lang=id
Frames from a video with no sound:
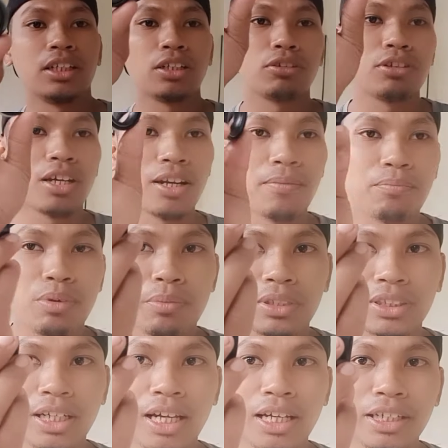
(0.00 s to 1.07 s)
dalam
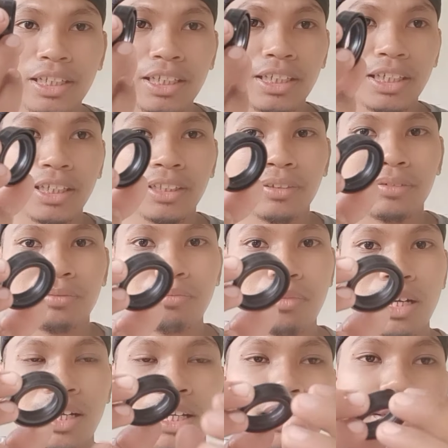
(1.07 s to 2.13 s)
pemasangan ini
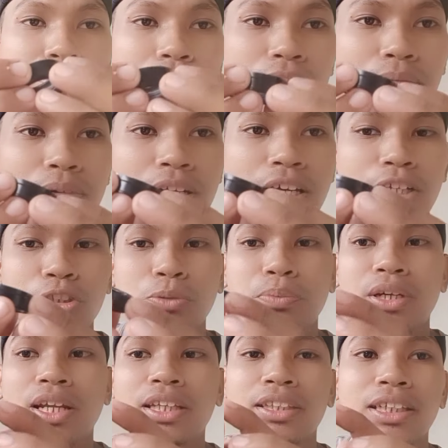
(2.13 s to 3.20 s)
maka teman-teman harus
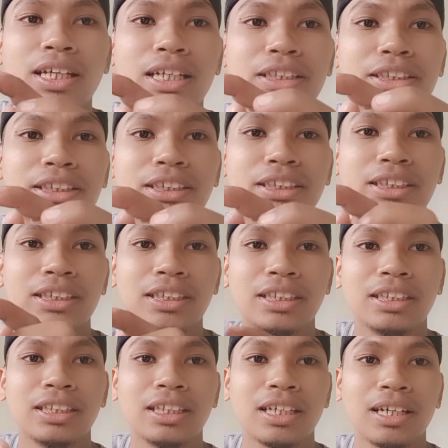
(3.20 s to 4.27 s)
perhatikan sisi
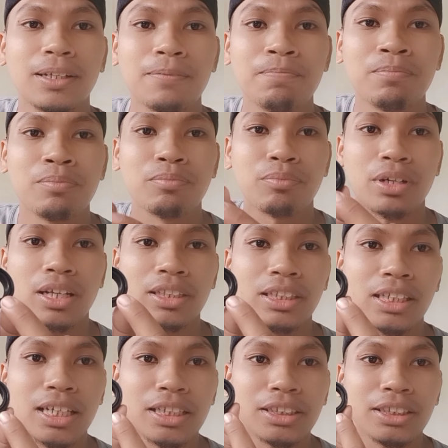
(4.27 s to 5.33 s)
ya
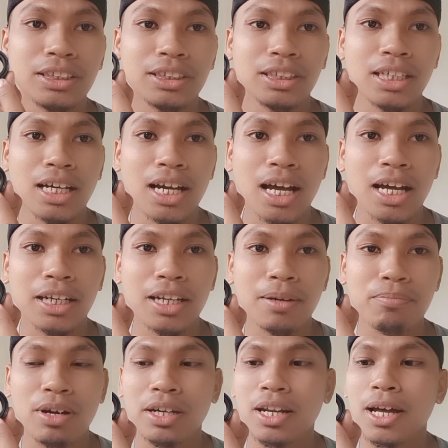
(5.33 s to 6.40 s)
perhatikan sisi yang ada
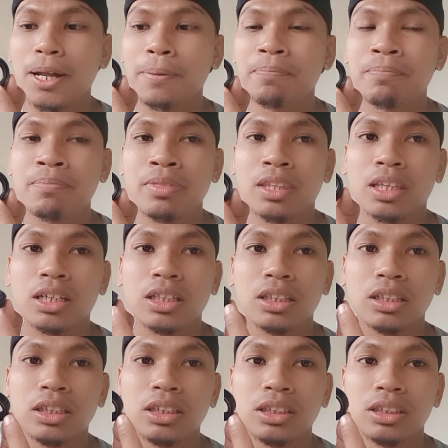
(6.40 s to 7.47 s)
pada
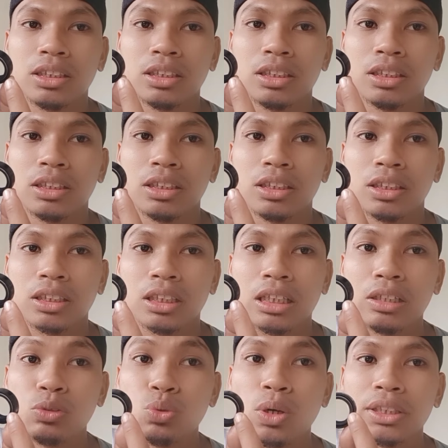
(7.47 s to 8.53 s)
uh,
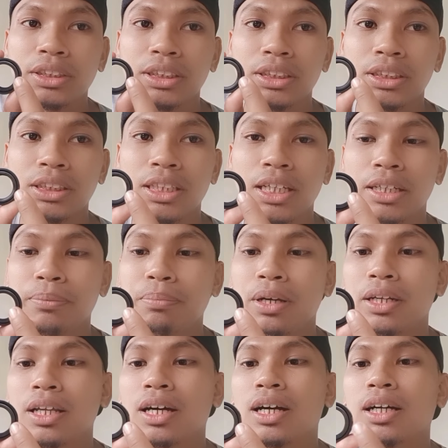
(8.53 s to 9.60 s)
kedua sisi
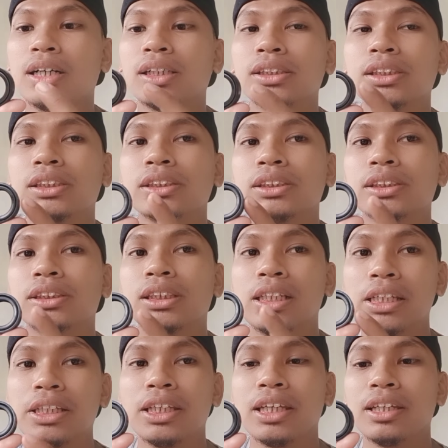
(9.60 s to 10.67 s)
daripada uh, seal
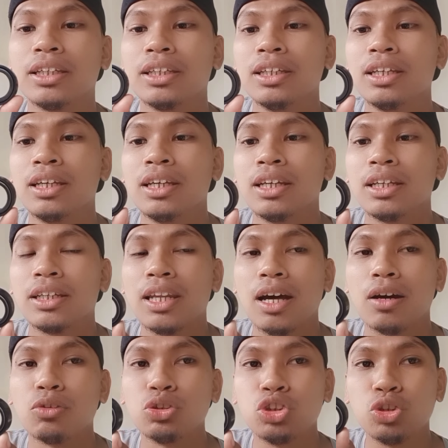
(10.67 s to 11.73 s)
ini nah
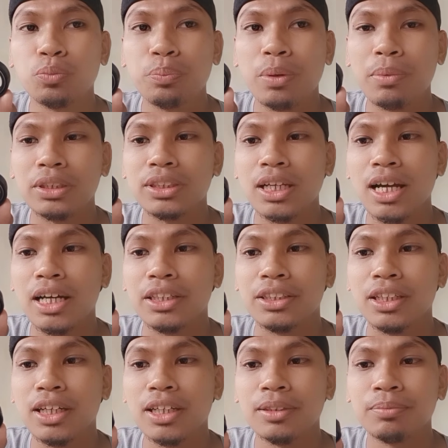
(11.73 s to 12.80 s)
untuk
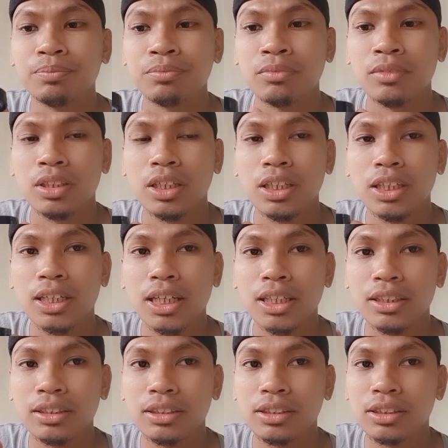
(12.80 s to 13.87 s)
pemasangannya ini kan
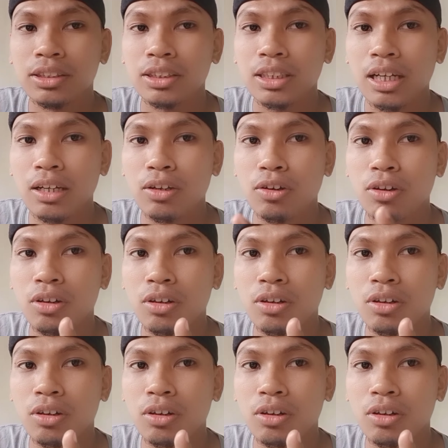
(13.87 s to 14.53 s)
kalau